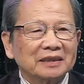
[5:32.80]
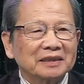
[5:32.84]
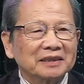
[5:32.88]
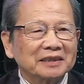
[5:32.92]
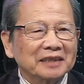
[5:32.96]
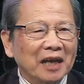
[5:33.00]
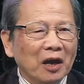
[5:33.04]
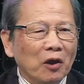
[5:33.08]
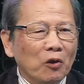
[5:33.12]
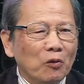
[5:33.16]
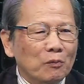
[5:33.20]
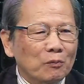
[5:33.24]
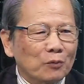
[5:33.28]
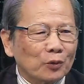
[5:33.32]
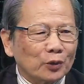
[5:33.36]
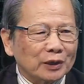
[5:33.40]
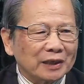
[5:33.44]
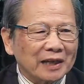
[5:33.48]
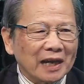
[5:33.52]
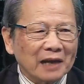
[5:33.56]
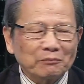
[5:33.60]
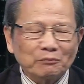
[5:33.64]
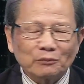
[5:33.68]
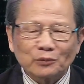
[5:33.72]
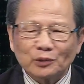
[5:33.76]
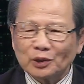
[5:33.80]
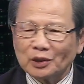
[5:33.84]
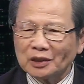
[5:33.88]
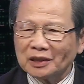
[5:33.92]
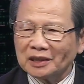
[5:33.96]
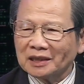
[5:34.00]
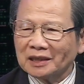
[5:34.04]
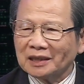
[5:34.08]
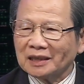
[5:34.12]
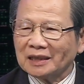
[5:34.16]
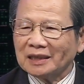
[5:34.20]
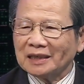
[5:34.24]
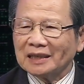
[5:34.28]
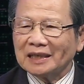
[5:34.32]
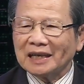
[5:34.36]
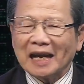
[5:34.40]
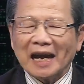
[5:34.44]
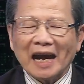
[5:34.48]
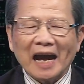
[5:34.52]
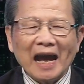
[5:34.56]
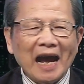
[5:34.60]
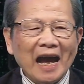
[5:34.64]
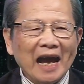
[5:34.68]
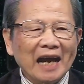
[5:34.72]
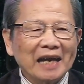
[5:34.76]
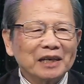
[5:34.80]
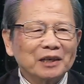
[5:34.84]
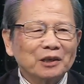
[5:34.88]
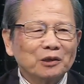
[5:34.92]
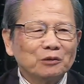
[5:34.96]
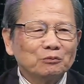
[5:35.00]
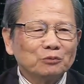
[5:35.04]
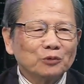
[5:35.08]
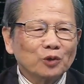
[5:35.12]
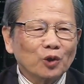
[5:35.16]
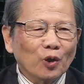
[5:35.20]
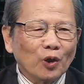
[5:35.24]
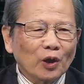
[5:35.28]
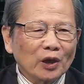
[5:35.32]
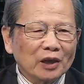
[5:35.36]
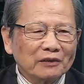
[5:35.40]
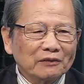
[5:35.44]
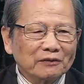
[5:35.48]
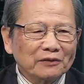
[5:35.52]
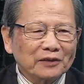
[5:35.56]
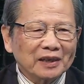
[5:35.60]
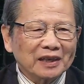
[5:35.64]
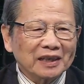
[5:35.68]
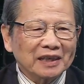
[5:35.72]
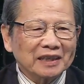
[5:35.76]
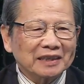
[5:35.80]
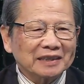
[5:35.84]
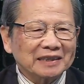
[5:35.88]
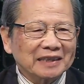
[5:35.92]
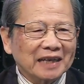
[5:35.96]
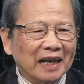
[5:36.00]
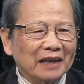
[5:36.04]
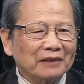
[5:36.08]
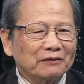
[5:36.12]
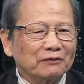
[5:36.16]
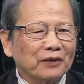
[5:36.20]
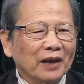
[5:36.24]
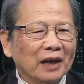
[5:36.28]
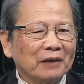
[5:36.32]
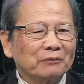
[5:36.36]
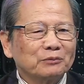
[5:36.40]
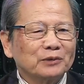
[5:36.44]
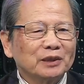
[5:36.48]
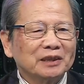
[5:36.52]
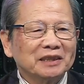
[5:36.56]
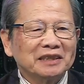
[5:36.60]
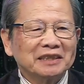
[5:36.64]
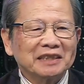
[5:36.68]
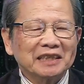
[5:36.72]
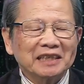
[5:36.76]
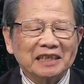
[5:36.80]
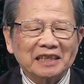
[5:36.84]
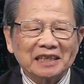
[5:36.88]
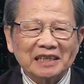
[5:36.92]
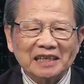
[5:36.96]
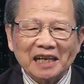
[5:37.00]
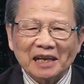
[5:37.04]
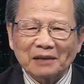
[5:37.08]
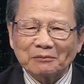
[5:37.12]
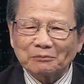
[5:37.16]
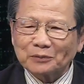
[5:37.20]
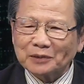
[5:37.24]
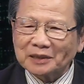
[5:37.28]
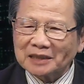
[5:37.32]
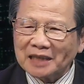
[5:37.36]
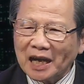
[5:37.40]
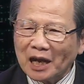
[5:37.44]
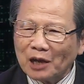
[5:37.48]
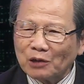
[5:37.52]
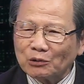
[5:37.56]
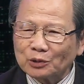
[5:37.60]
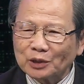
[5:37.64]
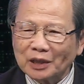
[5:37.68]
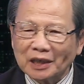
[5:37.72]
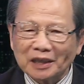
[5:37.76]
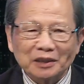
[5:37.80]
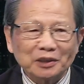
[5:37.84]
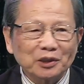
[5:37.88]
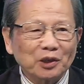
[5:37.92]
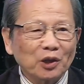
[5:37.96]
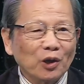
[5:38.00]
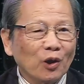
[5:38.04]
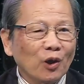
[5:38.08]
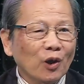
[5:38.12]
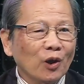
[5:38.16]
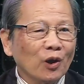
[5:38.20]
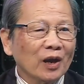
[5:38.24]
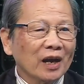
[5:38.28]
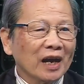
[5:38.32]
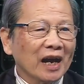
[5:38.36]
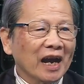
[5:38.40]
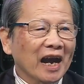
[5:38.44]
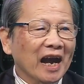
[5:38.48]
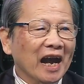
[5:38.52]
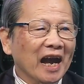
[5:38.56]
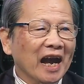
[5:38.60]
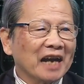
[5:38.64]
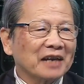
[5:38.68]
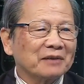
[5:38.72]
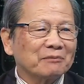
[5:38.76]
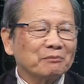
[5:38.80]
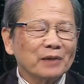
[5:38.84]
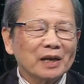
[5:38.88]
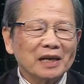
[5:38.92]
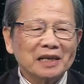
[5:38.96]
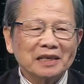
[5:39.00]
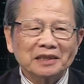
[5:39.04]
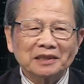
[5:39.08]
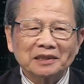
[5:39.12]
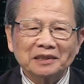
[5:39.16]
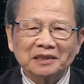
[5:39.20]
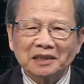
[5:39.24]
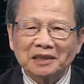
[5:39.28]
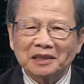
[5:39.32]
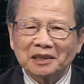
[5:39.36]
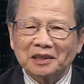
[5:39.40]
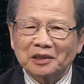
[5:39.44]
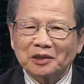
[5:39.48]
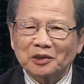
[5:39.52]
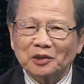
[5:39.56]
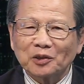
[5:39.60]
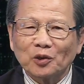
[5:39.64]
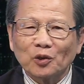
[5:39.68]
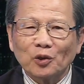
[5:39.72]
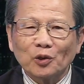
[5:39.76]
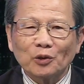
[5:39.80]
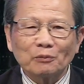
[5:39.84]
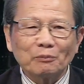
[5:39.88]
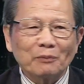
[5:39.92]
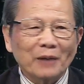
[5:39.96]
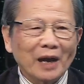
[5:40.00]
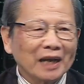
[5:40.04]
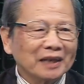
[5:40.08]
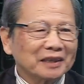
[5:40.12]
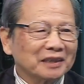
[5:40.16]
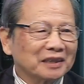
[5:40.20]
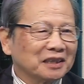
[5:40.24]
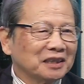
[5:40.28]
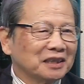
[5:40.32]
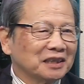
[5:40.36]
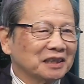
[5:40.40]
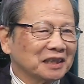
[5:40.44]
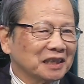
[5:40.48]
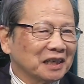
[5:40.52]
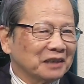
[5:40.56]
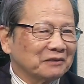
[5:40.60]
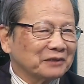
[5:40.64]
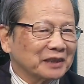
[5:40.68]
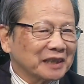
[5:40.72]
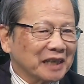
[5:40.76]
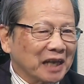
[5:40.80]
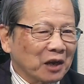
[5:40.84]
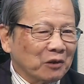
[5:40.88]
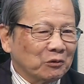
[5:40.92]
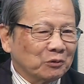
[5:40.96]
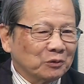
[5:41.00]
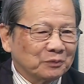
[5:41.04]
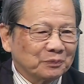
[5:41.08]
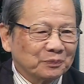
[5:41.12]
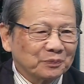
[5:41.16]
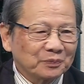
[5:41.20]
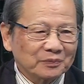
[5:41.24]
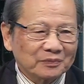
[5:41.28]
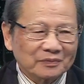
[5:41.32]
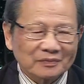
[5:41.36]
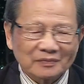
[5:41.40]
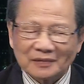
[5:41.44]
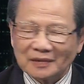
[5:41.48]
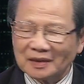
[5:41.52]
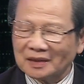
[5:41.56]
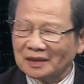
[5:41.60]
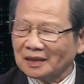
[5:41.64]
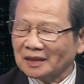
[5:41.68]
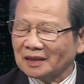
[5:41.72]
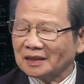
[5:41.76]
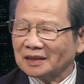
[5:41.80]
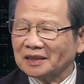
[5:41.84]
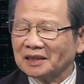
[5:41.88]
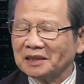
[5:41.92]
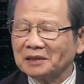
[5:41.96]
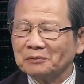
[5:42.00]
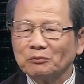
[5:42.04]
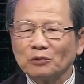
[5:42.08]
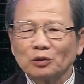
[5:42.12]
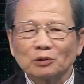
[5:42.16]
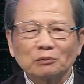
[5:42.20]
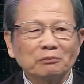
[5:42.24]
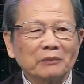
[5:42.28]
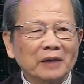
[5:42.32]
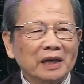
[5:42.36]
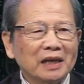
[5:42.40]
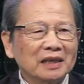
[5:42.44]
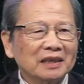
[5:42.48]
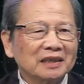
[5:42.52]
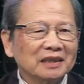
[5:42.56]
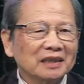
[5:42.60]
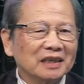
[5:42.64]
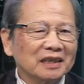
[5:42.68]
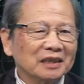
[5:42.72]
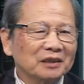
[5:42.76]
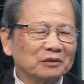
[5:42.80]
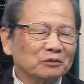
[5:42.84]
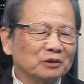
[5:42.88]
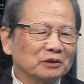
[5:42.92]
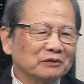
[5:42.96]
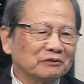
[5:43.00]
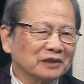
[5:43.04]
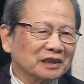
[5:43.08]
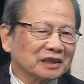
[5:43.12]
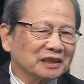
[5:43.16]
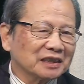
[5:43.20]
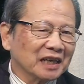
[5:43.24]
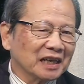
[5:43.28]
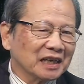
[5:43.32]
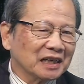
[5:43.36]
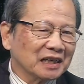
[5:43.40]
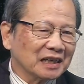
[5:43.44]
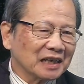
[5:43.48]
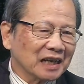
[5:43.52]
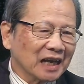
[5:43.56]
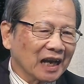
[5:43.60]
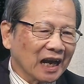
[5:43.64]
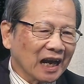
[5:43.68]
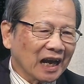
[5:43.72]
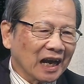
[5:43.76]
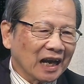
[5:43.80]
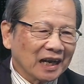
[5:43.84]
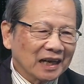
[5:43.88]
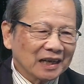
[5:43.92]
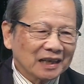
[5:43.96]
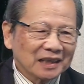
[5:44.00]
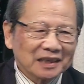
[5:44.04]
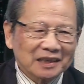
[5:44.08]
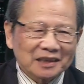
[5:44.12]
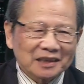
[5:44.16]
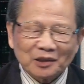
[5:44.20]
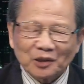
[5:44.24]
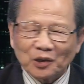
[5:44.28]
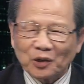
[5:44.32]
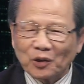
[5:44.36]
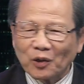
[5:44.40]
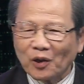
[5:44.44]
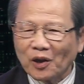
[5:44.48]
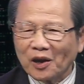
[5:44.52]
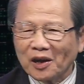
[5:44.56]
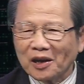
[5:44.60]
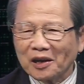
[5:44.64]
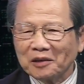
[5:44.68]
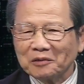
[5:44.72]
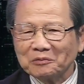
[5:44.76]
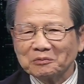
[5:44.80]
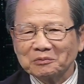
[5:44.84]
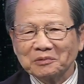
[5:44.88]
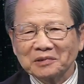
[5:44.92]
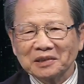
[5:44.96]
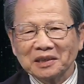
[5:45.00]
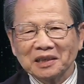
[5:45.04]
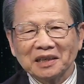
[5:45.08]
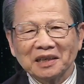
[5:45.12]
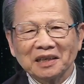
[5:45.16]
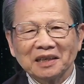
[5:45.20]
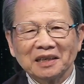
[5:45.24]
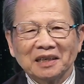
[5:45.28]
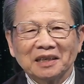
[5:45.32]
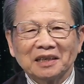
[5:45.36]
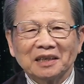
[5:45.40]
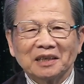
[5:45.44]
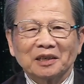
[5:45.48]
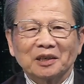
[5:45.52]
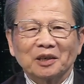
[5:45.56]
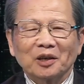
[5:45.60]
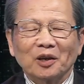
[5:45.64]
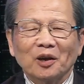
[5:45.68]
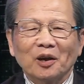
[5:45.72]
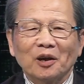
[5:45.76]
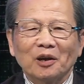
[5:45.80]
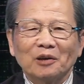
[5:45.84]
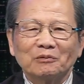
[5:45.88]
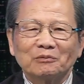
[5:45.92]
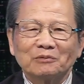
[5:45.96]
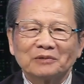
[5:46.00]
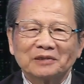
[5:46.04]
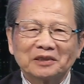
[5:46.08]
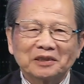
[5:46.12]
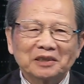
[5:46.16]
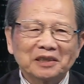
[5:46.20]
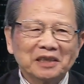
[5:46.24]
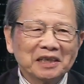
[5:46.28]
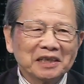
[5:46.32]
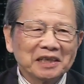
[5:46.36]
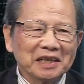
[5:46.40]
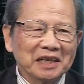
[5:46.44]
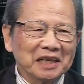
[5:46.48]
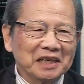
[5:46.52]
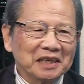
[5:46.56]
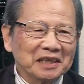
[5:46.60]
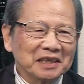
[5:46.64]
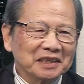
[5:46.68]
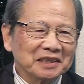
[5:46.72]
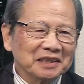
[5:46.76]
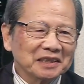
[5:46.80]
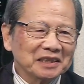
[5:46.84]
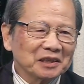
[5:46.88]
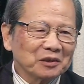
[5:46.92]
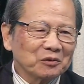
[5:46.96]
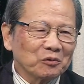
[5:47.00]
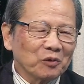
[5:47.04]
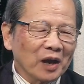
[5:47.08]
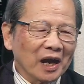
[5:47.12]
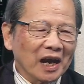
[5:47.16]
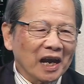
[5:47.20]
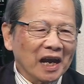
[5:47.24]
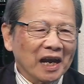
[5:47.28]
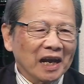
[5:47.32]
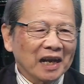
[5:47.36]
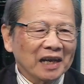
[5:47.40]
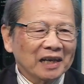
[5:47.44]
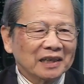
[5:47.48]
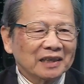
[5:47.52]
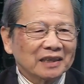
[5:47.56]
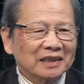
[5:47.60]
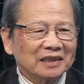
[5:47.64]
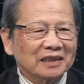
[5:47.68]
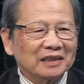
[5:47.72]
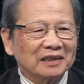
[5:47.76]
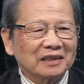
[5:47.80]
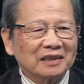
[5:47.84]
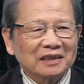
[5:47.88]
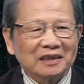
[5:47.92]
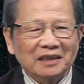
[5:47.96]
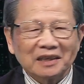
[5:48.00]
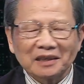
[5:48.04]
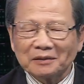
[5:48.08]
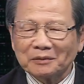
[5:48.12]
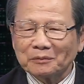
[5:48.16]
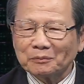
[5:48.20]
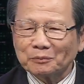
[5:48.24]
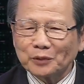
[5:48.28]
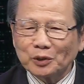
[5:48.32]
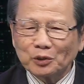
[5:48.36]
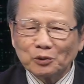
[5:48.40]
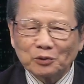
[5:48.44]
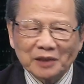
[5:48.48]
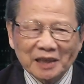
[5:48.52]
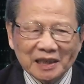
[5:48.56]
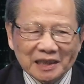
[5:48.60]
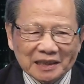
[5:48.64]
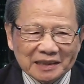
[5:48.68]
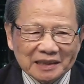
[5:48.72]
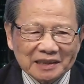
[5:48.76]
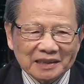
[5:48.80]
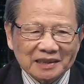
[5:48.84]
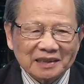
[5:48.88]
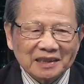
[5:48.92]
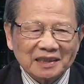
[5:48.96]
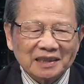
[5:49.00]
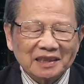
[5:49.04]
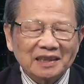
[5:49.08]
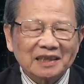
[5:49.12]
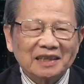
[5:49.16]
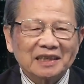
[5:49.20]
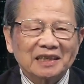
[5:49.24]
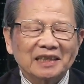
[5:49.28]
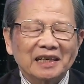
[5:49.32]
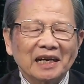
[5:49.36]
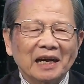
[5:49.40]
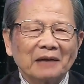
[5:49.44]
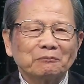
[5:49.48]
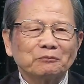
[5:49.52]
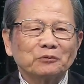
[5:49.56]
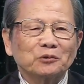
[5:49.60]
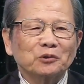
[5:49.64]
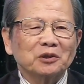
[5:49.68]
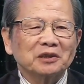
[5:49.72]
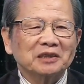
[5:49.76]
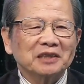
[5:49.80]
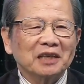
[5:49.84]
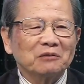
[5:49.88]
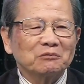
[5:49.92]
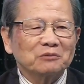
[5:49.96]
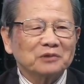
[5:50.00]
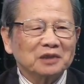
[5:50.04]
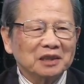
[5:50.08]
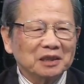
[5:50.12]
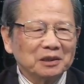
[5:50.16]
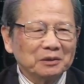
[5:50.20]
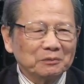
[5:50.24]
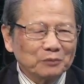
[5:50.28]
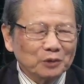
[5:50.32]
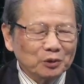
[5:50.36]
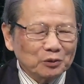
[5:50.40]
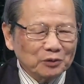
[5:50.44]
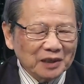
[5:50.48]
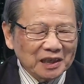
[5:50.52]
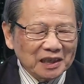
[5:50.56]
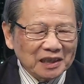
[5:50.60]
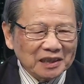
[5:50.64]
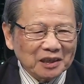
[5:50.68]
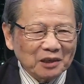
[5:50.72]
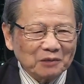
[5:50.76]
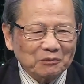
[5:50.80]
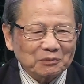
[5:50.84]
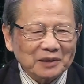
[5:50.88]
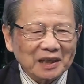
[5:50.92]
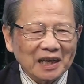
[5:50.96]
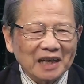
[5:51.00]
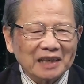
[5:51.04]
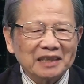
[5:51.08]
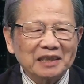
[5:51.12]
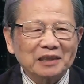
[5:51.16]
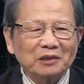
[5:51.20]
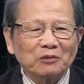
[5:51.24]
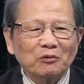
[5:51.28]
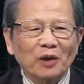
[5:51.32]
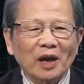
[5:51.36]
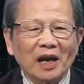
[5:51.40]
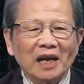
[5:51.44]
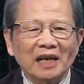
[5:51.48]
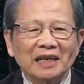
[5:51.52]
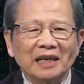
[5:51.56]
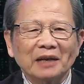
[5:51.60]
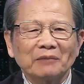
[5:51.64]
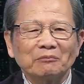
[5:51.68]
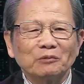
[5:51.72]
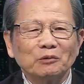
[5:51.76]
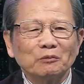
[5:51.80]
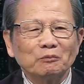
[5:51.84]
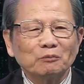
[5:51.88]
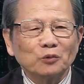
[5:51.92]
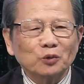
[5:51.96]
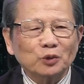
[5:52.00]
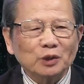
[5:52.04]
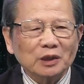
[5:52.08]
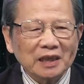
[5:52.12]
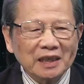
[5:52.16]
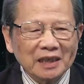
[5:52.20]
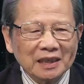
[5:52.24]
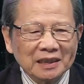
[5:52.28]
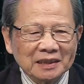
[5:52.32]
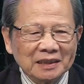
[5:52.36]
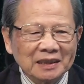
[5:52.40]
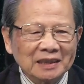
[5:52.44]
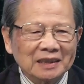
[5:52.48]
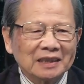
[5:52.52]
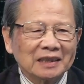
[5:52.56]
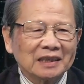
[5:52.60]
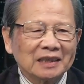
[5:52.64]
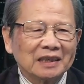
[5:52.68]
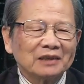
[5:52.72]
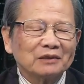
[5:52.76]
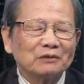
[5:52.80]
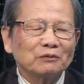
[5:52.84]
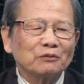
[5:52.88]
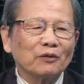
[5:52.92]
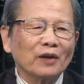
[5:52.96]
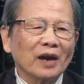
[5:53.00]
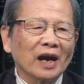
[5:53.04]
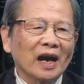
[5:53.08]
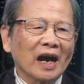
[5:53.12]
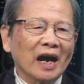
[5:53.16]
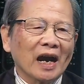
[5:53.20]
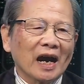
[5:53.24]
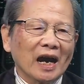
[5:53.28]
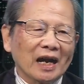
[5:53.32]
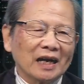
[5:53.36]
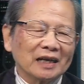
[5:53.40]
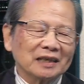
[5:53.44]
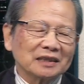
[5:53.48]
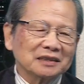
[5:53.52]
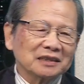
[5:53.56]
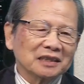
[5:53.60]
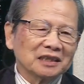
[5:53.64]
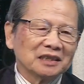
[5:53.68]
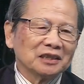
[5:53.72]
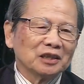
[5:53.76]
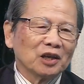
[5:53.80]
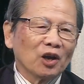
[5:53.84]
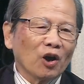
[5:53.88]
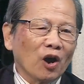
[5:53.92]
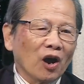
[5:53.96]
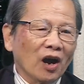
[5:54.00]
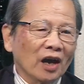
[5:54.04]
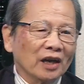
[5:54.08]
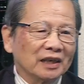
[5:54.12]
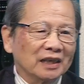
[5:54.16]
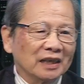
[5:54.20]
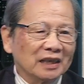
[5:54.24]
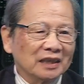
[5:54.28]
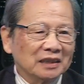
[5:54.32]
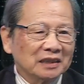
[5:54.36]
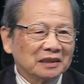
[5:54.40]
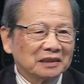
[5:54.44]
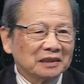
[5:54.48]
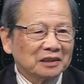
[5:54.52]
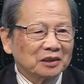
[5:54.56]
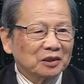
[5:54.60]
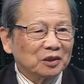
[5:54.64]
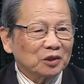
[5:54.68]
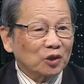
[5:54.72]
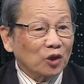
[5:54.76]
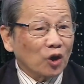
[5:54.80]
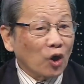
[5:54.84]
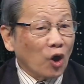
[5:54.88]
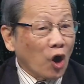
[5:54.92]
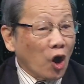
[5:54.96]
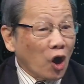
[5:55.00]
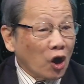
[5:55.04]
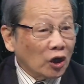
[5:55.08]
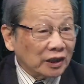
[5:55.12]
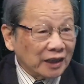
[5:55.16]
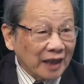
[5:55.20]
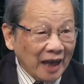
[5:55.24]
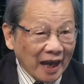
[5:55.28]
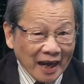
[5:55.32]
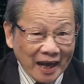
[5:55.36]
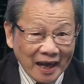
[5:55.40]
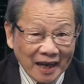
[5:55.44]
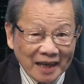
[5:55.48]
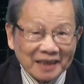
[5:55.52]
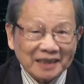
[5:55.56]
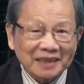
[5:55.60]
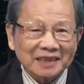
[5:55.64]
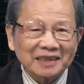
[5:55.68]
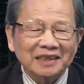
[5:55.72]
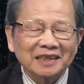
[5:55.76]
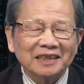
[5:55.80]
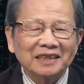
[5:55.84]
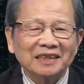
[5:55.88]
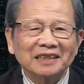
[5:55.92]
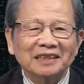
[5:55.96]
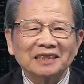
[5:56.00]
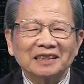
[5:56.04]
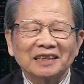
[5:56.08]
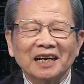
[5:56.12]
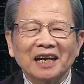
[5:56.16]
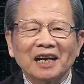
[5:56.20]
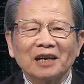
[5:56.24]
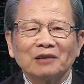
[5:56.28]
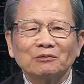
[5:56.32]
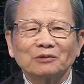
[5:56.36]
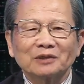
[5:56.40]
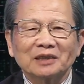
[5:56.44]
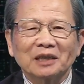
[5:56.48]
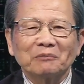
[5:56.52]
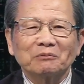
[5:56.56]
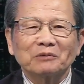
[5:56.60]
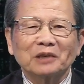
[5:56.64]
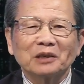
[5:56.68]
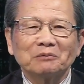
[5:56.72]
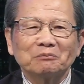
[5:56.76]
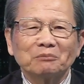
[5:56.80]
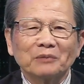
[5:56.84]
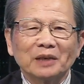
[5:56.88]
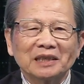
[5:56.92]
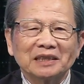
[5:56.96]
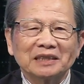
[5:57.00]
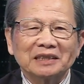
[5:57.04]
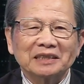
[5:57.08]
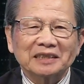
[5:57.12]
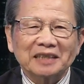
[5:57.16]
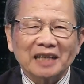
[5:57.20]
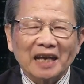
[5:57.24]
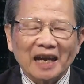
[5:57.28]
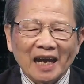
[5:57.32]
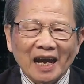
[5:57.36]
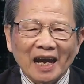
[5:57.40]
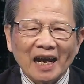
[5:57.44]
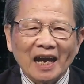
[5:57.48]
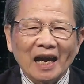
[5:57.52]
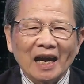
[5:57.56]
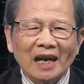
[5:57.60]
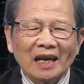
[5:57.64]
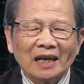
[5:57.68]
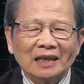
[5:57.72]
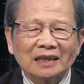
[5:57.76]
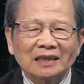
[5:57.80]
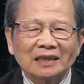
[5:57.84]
sau một năm đó là ai cũng nói về giải pháp chính trị làm sao để cho hai bên ngồi bàn thương lượng với nhau yeah. Dạ. thì một bên đó quý vị thấy là có ông ờ, có ông Dương Nghị đi qua uh, Munich gặp rồi xong từ Munich ông ta đi qua gặp ông Putin và từ đó đó có thể là ông Tập Cận Bình sẽ